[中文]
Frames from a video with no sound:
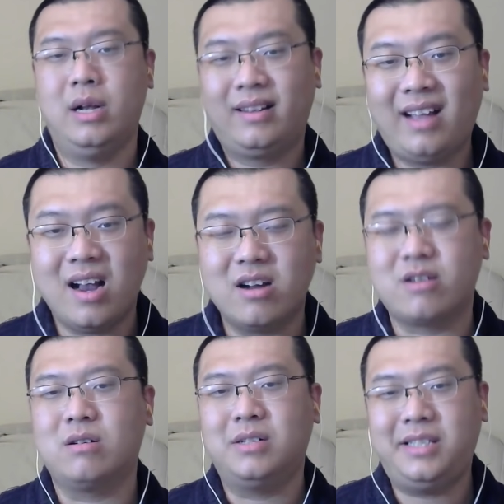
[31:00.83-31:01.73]
但
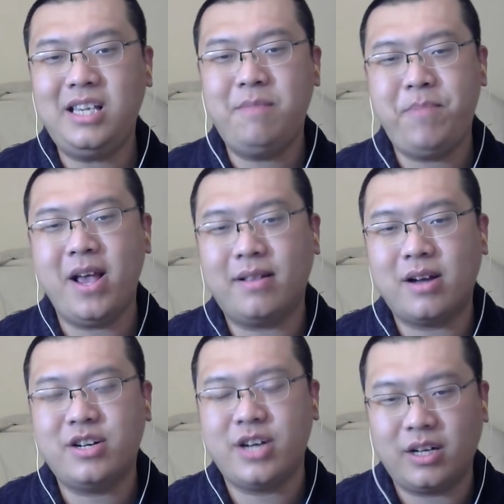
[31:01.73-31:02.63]
是，即便在
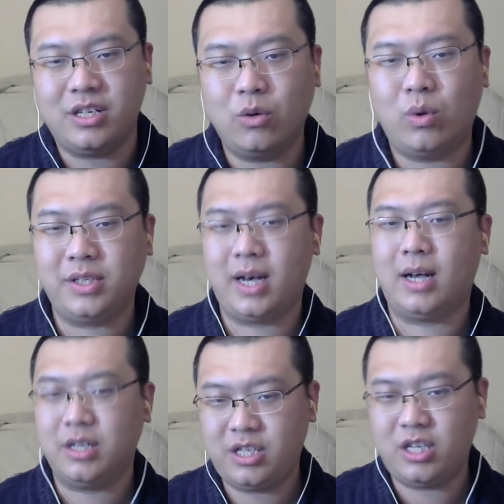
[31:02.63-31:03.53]
这个情况下，
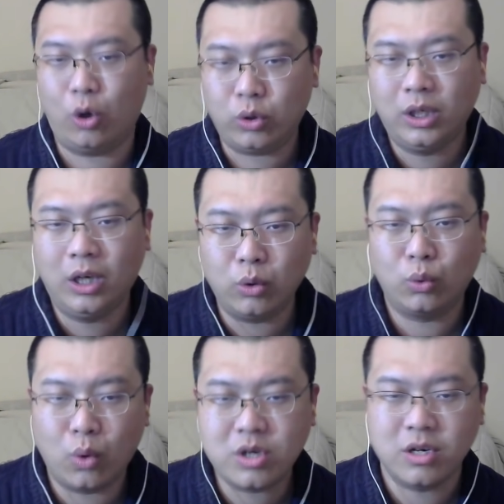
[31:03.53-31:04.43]
小特鲁
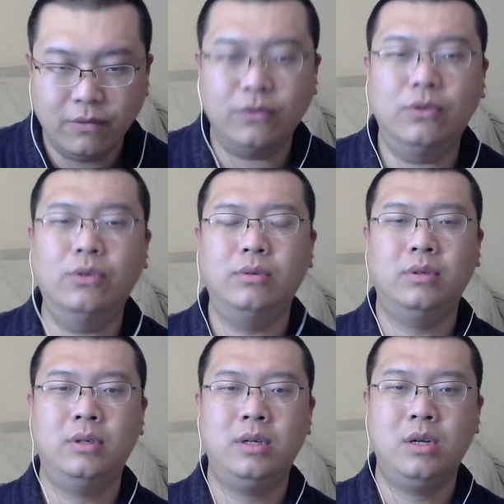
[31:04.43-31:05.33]
多政府
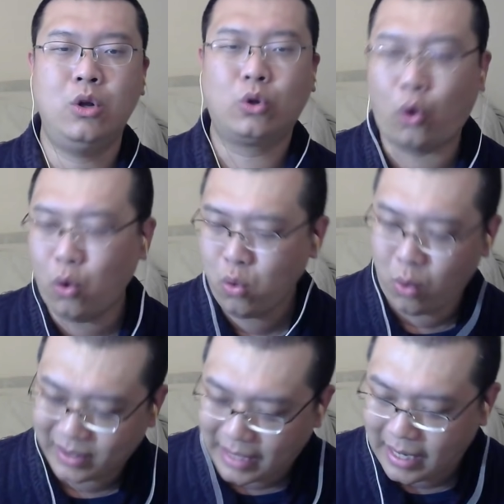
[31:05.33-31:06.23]
通
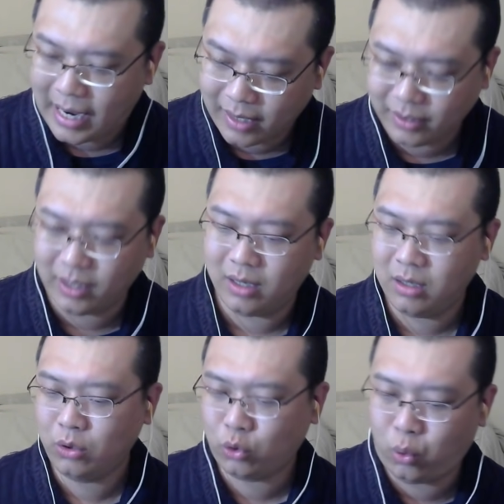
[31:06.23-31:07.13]
过他的
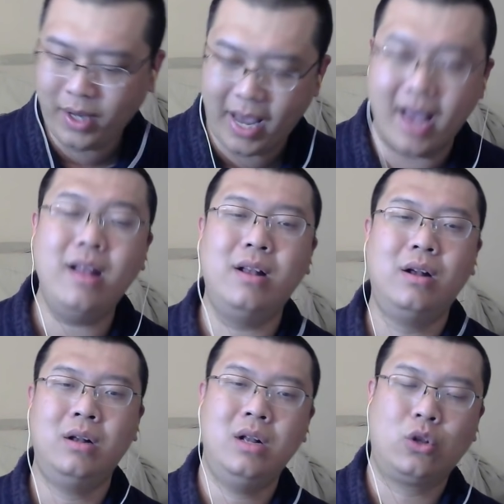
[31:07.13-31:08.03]
拖延，
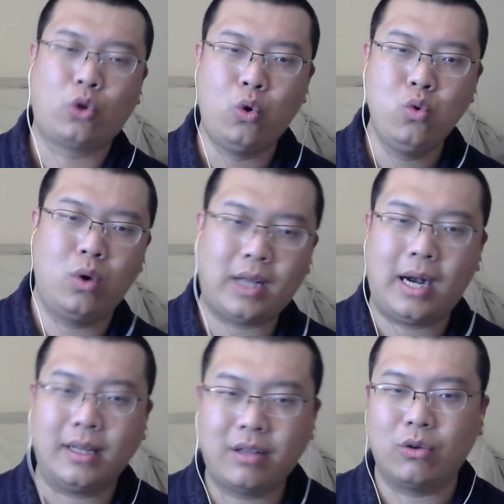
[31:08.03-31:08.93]
通过
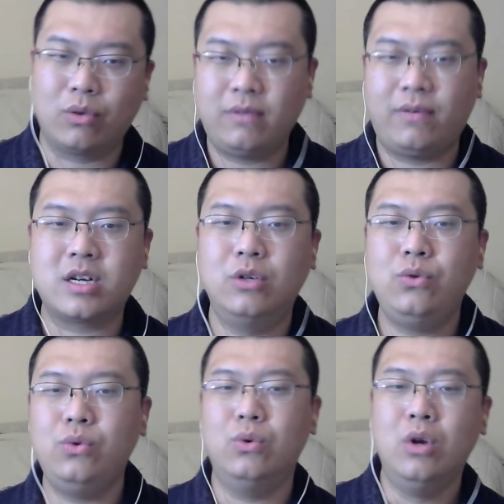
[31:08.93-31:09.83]
他的走司法程
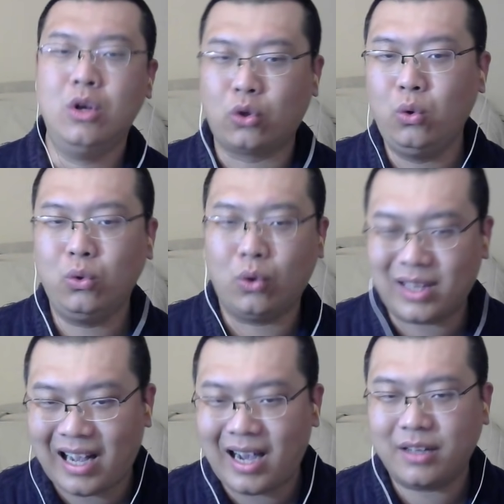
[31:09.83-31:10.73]
序，通过
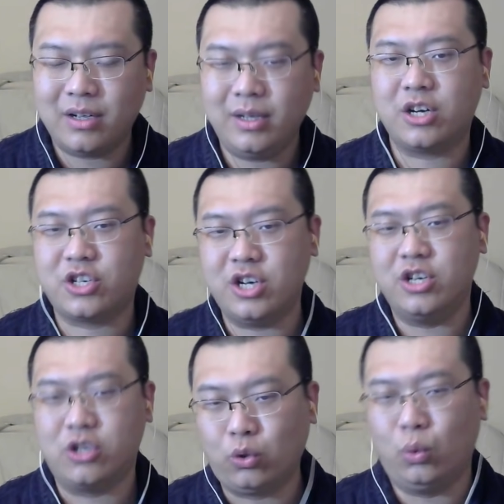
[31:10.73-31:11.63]
他的那个审
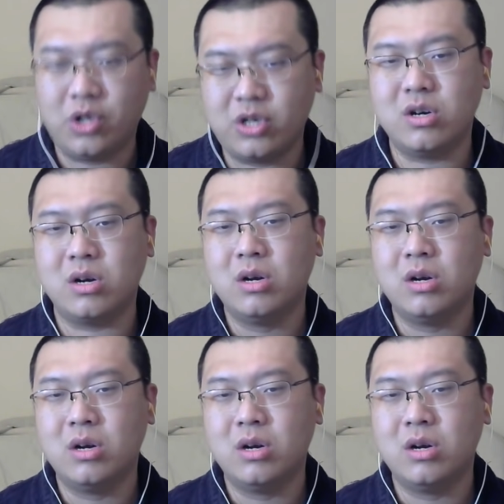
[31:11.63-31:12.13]
时度势，